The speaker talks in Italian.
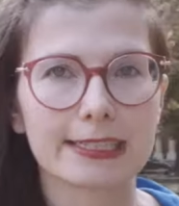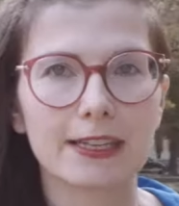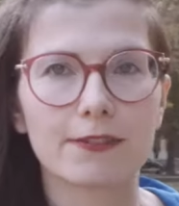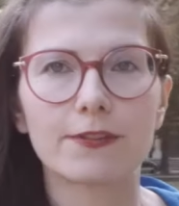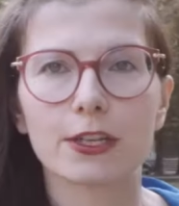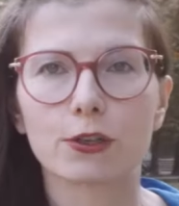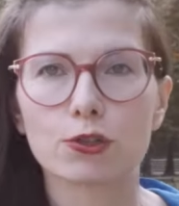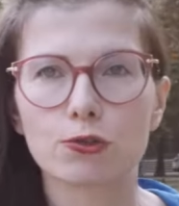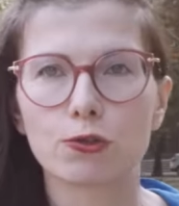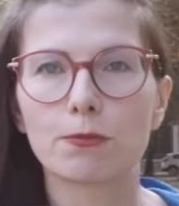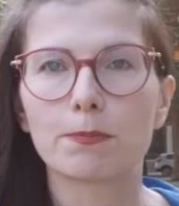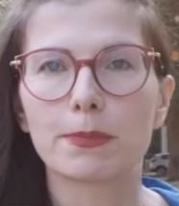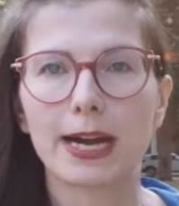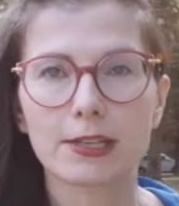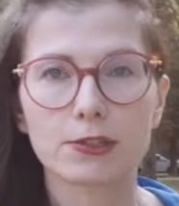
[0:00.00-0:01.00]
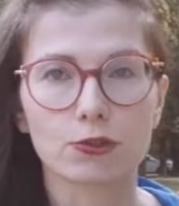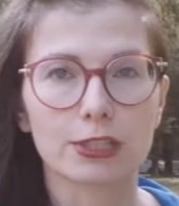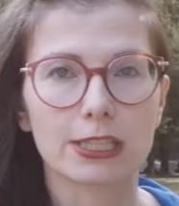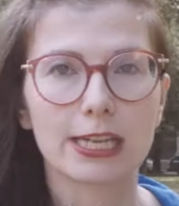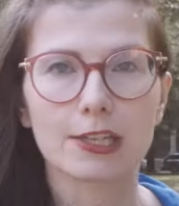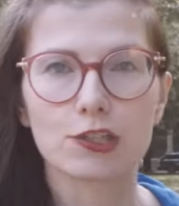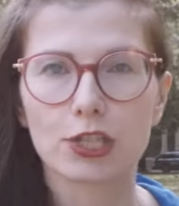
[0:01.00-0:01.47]
davvero scomparso
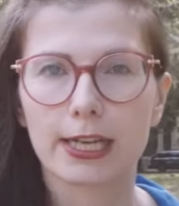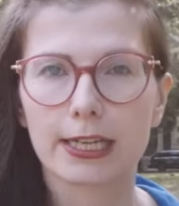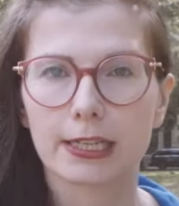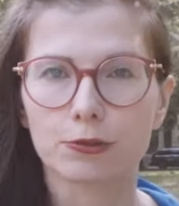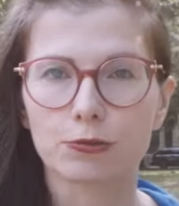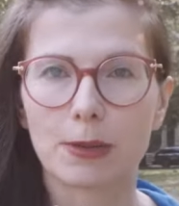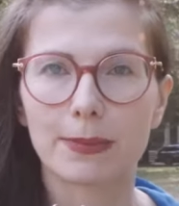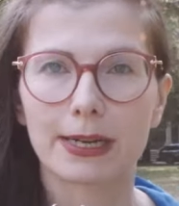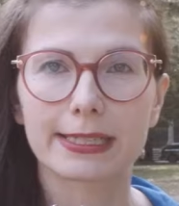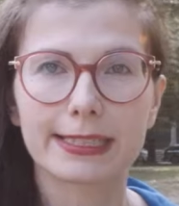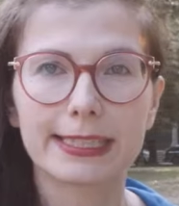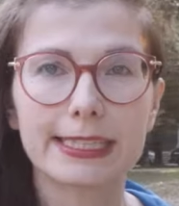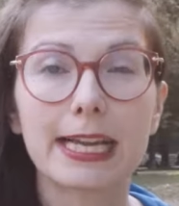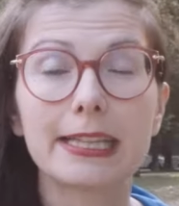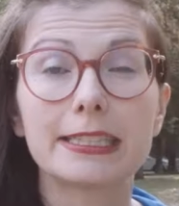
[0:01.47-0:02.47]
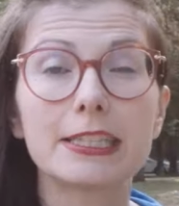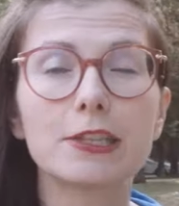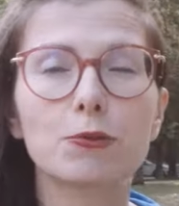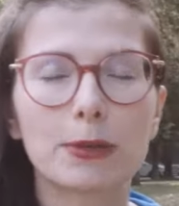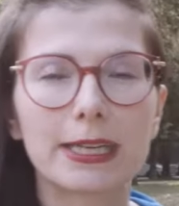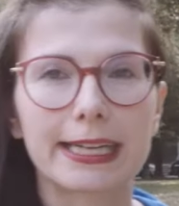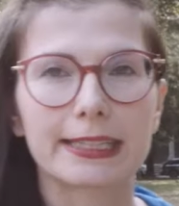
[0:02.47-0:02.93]
nella ricerca di una panchina? Gli
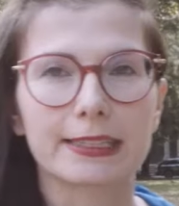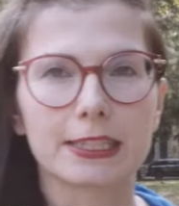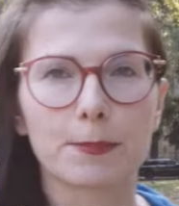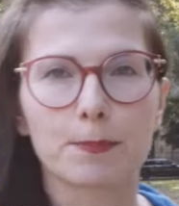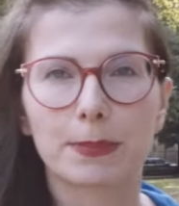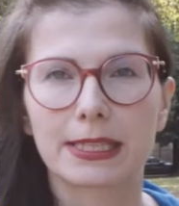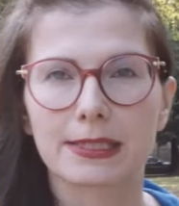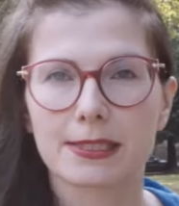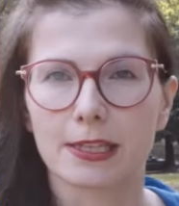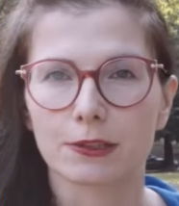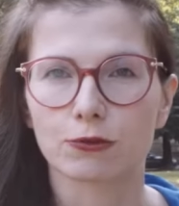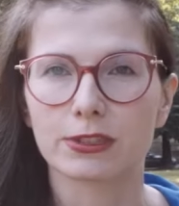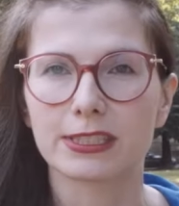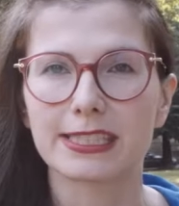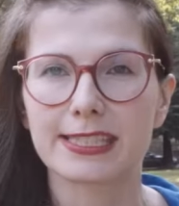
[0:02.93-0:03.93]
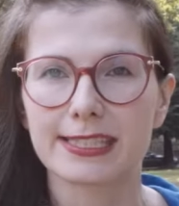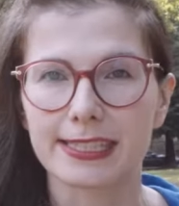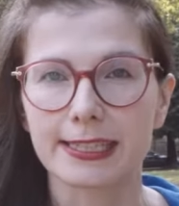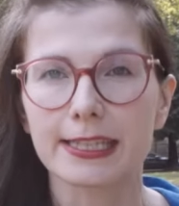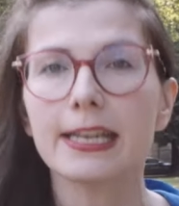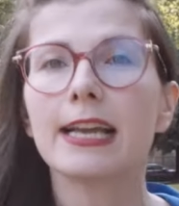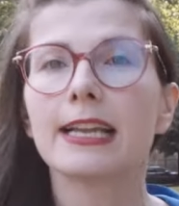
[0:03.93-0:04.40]
inquirenti pensano di
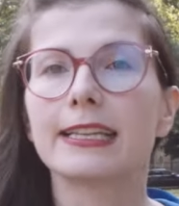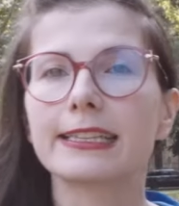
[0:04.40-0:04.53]
sì.